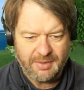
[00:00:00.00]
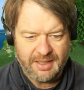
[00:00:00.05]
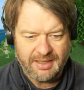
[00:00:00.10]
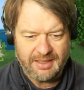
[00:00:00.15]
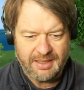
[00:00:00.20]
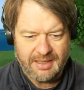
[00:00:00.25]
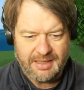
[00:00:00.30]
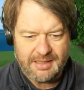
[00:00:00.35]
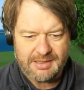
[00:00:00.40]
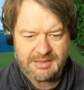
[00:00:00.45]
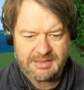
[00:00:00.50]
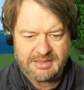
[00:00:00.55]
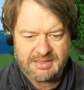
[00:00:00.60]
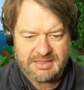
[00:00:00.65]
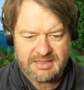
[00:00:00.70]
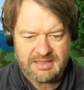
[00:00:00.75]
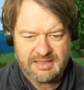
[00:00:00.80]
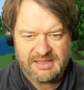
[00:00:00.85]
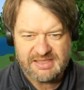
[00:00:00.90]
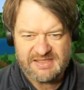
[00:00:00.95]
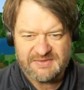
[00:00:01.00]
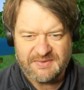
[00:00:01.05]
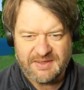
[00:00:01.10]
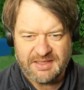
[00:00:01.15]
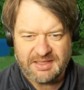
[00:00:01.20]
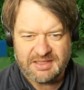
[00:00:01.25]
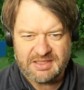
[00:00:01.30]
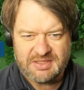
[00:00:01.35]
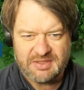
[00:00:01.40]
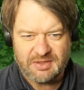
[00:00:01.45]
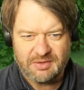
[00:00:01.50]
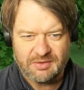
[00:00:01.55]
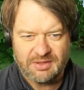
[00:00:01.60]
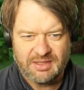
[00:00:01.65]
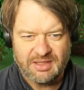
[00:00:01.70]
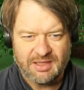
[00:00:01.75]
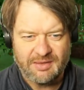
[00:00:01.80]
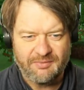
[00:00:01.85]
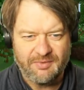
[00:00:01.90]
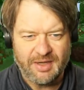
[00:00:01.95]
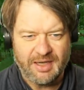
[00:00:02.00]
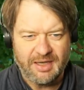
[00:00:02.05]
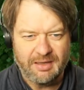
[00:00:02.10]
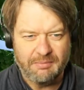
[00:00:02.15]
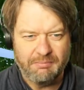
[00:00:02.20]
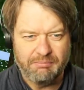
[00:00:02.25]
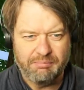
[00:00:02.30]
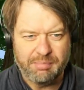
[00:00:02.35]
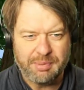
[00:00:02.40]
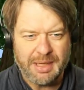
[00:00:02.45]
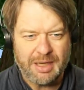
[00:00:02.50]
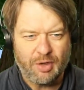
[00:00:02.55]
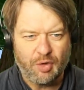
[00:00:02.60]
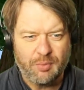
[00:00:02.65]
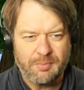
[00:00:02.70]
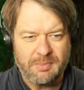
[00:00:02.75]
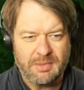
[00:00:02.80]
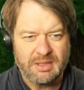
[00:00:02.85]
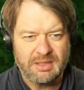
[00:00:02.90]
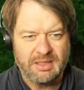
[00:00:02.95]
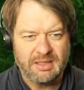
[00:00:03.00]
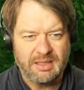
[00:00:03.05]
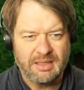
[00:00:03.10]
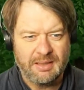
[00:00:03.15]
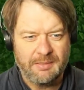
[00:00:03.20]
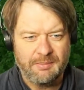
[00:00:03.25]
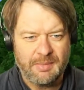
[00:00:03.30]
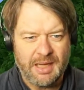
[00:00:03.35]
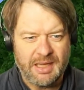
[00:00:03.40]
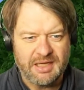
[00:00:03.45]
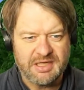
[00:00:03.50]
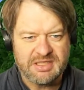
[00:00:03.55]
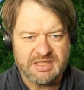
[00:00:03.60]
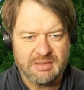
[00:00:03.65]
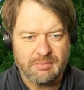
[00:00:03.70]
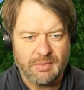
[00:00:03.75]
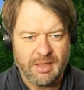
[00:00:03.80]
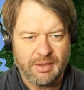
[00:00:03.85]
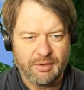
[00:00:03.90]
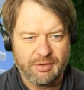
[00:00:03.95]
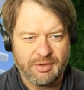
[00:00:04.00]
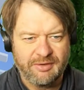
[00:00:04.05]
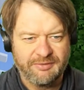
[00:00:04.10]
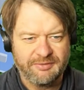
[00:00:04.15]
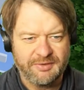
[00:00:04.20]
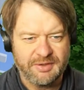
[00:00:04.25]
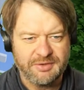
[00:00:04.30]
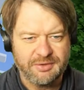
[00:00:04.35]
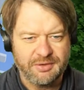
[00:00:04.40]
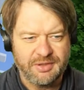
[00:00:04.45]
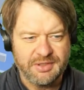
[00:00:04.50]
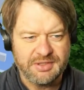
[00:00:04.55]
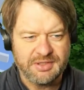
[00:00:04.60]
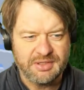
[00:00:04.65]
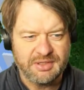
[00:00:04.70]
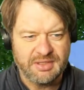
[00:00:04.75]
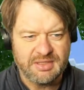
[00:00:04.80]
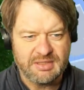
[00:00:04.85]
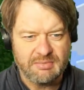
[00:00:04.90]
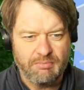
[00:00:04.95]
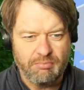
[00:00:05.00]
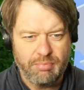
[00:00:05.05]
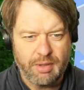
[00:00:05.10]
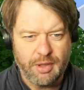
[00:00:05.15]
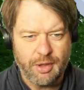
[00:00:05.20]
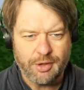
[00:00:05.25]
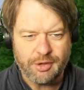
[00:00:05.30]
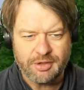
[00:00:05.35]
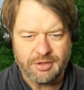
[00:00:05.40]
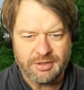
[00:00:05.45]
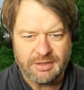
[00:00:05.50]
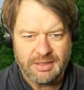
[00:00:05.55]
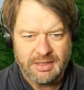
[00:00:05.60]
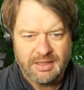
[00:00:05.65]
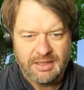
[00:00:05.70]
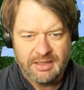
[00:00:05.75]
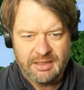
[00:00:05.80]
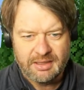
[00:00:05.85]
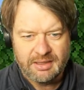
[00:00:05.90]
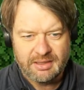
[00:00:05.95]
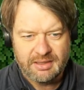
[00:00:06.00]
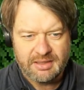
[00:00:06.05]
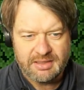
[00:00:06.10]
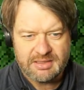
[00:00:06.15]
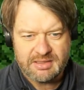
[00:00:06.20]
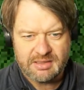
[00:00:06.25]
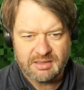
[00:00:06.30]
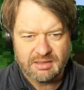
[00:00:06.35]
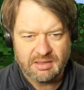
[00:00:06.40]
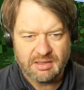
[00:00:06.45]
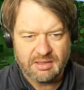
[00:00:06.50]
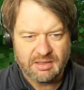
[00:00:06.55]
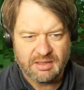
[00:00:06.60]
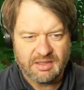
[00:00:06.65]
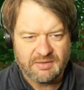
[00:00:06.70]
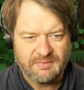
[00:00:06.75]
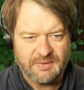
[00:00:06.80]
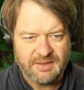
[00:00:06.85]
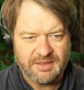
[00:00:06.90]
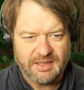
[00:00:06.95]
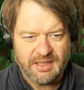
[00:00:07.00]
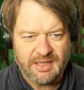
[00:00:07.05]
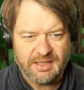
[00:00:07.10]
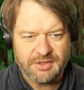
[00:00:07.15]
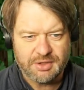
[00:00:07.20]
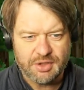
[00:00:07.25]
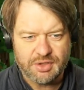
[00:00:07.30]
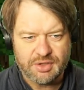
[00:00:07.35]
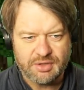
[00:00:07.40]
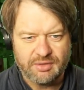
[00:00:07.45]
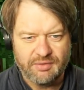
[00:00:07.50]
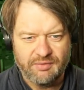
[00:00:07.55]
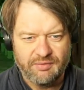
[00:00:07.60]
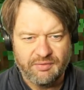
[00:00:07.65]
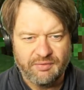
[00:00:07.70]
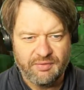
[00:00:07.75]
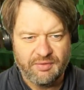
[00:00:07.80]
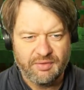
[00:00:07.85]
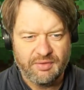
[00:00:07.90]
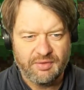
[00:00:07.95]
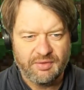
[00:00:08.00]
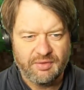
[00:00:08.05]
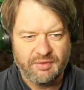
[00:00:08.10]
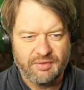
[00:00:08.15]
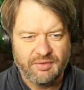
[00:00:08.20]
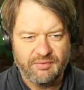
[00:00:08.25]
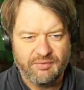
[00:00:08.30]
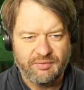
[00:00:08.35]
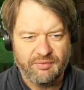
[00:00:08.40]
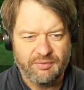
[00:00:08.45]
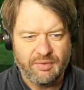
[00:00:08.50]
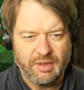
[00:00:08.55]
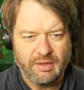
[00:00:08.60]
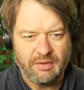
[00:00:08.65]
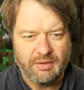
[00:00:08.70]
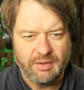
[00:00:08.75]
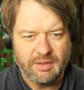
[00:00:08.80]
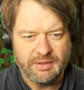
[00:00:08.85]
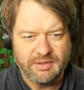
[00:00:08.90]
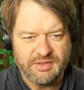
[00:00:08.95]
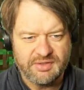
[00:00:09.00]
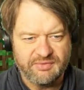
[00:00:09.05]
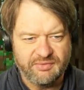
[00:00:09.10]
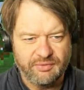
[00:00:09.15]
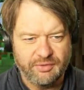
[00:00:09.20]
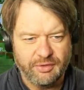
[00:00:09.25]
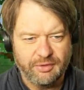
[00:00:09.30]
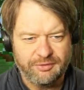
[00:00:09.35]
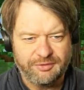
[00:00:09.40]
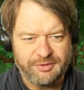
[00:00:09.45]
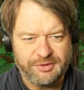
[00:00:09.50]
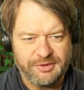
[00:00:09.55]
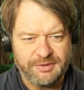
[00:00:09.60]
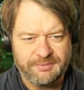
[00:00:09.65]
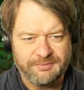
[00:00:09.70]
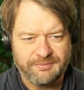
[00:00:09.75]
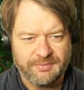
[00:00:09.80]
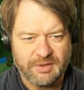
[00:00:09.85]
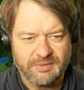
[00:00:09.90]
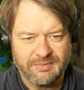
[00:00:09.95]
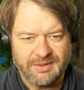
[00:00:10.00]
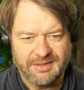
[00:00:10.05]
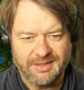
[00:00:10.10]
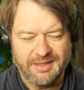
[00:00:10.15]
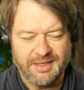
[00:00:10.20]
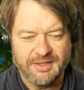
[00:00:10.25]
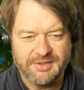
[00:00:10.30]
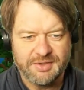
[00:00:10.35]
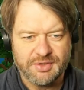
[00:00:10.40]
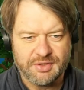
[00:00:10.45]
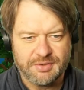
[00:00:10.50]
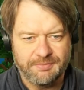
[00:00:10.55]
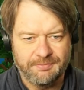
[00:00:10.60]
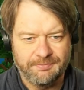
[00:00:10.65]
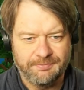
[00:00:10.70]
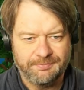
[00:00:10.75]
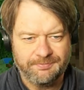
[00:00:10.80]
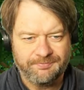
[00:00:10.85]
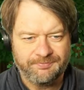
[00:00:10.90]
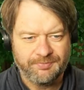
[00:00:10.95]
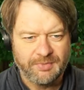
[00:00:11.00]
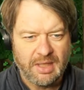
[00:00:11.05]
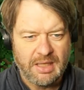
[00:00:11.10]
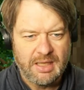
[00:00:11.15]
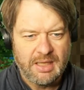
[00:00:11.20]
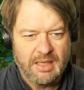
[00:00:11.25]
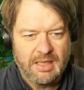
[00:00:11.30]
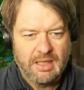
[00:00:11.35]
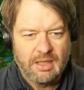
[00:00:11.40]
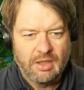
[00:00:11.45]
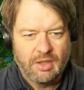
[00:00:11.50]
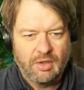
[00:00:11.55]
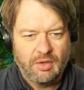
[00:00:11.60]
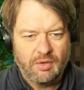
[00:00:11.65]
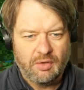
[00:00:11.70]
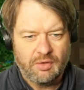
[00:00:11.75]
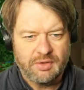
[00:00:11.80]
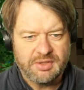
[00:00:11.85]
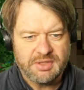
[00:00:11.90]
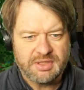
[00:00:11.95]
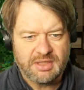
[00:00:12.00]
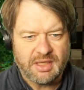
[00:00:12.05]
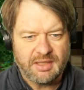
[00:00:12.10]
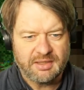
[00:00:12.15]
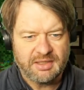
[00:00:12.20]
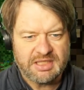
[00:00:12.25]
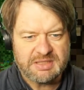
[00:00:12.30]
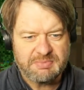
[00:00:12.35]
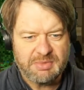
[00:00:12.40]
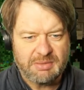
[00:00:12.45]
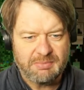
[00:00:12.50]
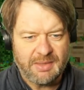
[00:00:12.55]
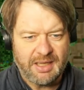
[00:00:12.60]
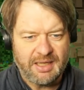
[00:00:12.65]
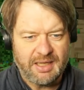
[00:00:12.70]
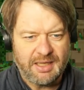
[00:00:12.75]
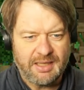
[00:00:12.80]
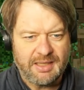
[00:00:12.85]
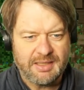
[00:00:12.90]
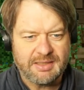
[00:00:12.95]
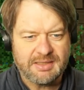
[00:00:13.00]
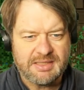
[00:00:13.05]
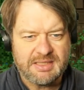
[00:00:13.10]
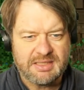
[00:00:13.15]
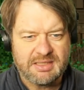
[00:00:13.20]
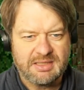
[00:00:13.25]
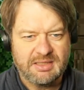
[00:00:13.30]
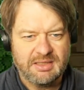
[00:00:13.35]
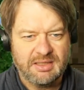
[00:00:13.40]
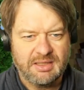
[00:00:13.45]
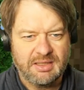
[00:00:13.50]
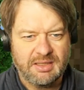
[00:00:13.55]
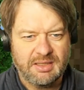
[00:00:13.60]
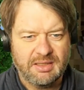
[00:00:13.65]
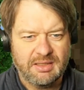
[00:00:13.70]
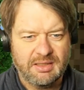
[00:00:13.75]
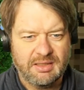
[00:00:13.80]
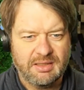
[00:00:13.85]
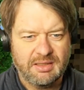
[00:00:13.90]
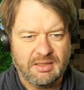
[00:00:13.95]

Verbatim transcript: meine Axt als Werkzeug. Hier haben wir einen Baum. Ähm, alles in Minecraft natürlich in diesen Blöcken, in diesen äh, quadratischen, äh, in diesen Würfeln, quadratischen. Und ich kann jetzt mit meiner Axt hier